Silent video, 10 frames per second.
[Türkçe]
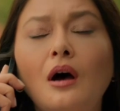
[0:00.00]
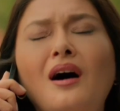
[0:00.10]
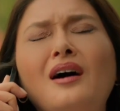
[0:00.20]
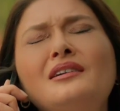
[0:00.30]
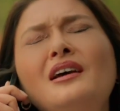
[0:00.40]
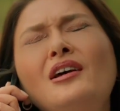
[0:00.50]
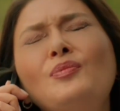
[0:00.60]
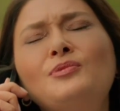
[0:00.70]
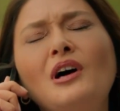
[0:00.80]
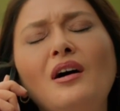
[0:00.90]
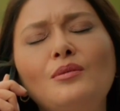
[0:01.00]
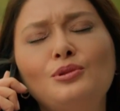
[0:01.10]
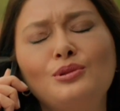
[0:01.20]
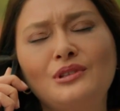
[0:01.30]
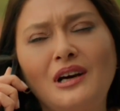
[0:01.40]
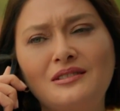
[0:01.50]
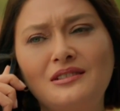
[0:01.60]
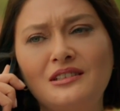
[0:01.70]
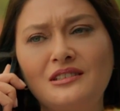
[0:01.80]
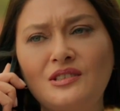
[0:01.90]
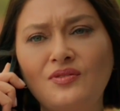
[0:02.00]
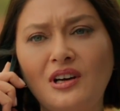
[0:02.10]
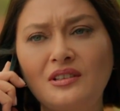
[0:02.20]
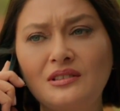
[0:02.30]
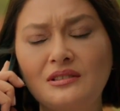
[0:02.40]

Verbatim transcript: Ay hep daha büyük dertleriniz var.